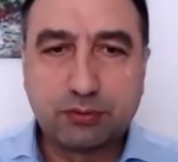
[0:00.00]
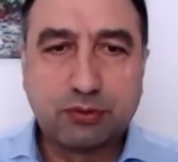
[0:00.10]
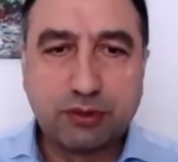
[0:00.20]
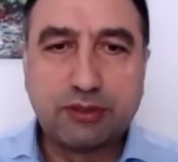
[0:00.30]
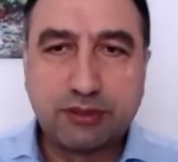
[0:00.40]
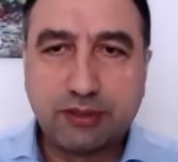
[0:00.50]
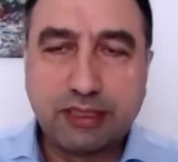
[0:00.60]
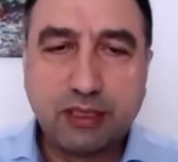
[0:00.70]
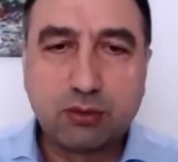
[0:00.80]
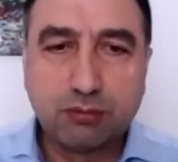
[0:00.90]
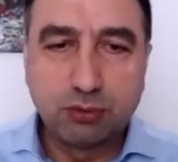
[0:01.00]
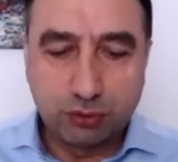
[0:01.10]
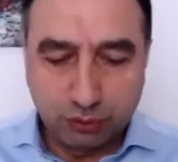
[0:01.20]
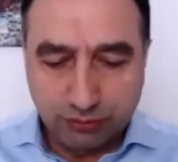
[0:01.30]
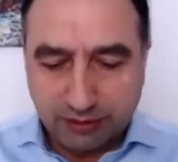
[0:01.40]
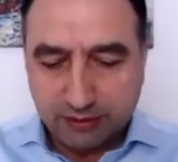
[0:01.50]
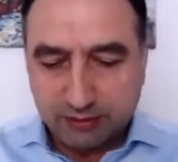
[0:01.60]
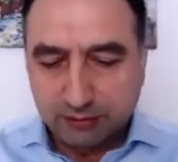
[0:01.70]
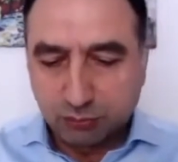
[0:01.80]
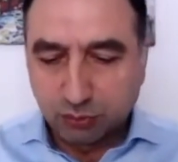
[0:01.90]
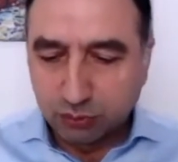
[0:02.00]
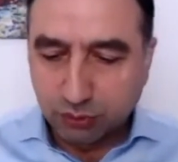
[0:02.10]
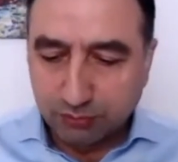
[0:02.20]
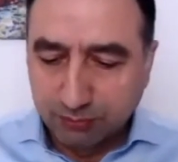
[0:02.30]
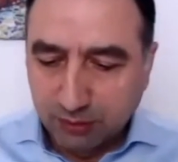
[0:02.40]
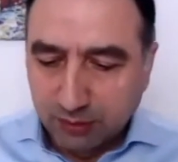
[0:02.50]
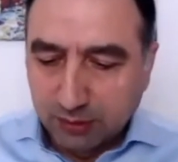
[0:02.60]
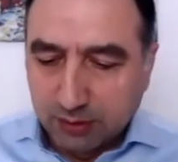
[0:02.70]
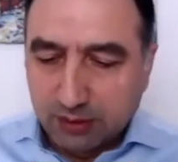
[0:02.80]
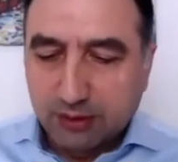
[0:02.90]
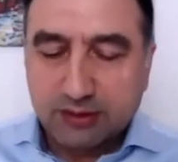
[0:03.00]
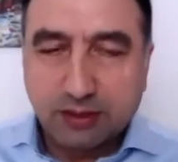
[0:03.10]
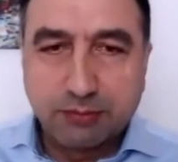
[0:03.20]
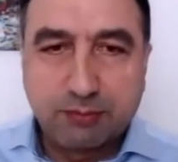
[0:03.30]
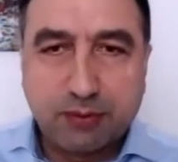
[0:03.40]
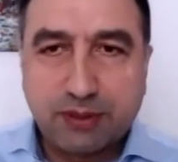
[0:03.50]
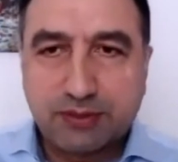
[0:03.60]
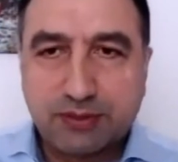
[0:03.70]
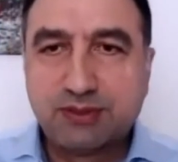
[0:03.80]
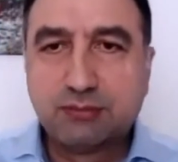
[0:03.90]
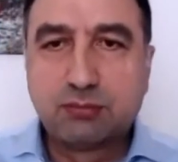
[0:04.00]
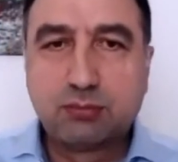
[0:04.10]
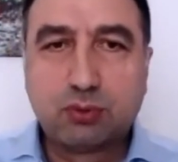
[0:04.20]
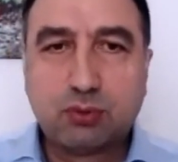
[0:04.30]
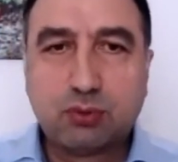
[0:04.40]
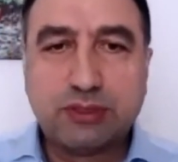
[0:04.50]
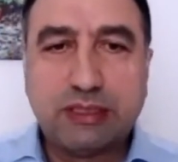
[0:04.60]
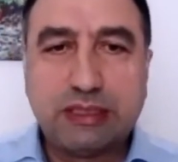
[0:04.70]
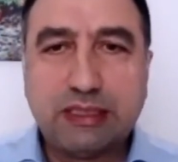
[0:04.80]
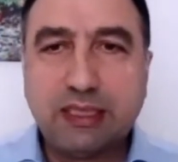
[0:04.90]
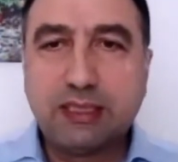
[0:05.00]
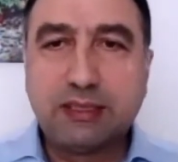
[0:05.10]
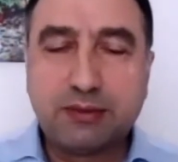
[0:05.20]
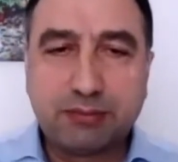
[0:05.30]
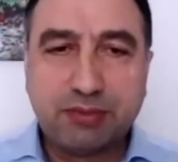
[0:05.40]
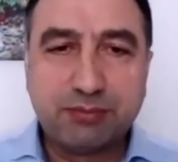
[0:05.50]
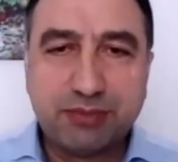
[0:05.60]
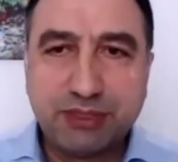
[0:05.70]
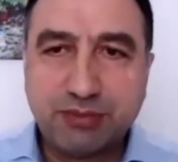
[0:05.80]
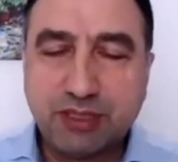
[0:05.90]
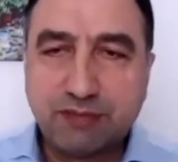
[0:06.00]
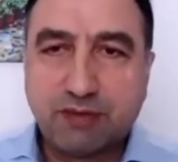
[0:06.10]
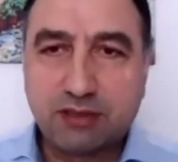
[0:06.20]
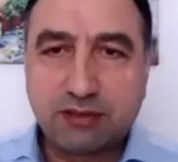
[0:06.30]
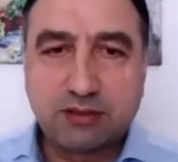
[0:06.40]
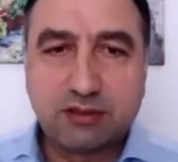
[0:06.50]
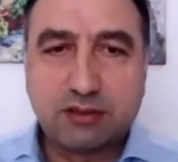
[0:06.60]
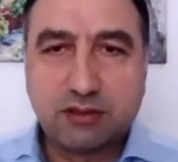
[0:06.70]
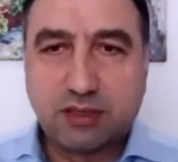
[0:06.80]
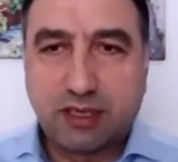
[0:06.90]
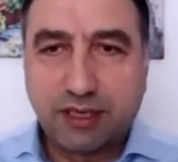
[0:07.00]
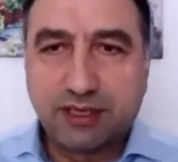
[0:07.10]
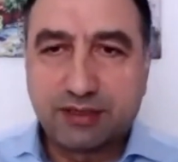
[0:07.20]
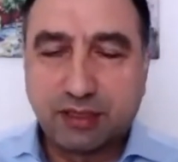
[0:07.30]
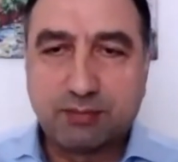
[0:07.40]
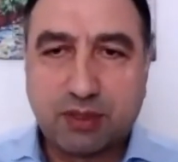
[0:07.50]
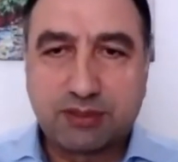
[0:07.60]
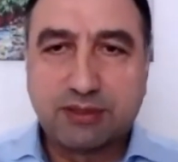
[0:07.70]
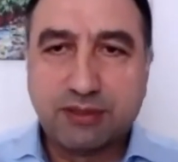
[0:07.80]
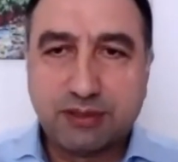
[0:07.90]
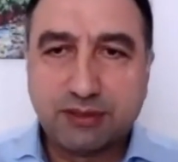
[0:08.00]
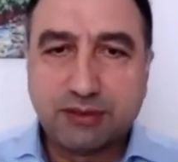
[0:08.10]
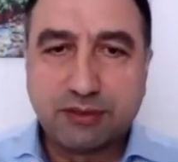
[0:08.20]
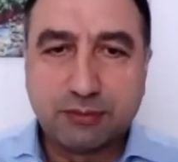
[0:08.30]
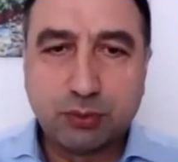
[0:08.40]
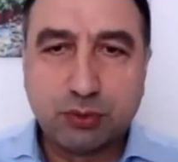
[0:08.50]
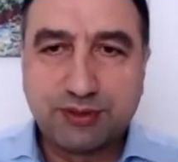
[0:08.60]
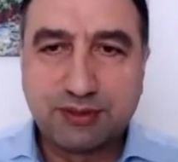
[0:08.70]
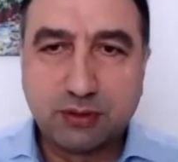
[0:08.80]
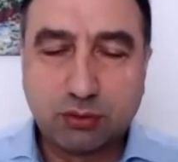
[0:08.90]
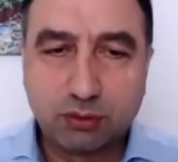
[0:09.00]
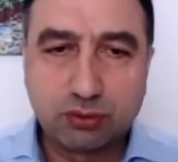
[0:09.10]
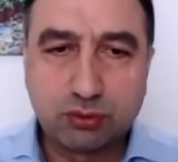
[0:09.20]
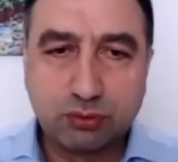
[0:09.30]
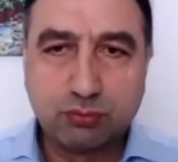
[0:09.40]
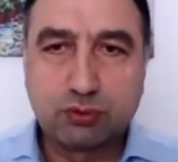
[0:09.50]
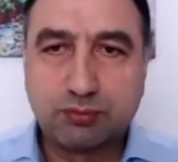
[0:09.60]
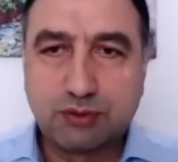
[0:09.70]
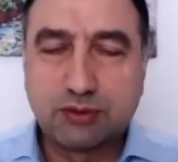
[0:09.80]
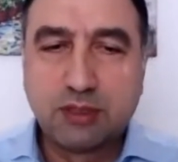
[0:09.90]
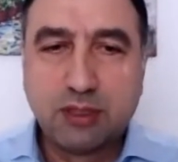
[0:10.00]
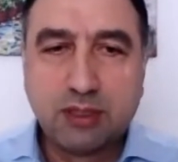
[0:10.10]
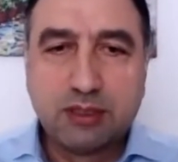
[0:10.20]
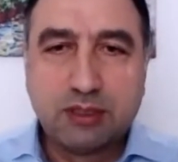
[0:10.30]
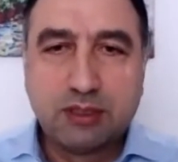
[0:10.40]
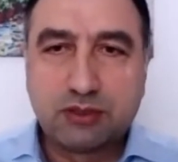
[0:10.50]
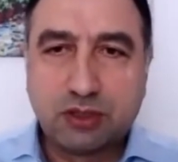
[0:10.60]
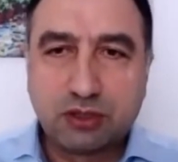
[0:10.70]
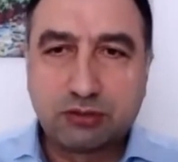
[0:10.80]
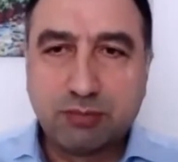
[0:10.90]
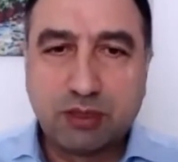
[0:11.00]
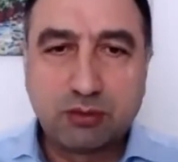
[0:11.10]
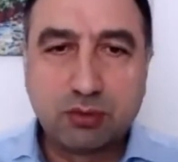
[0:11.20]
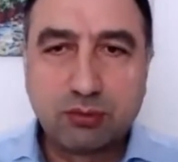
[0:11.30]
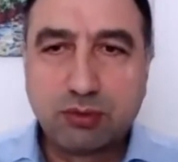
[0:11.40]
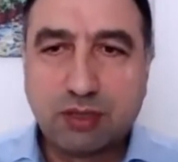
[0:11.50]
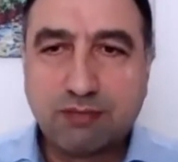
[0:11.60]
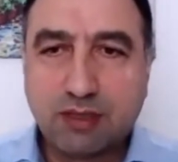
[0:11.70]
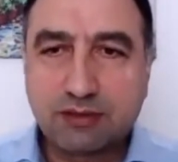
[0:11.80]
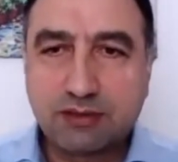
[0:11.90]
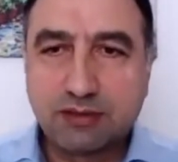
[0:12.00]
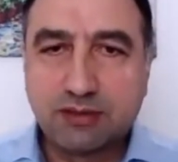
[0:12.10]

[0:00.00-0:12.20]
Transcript: e, ilgili komisyonda e, bulunuyorum. E, tabii partimizin bununla ilgili bir birimi de var. E, ayrıyetten parti e, bünyesinde oluşturulmuş bir çalışma grubu da var e,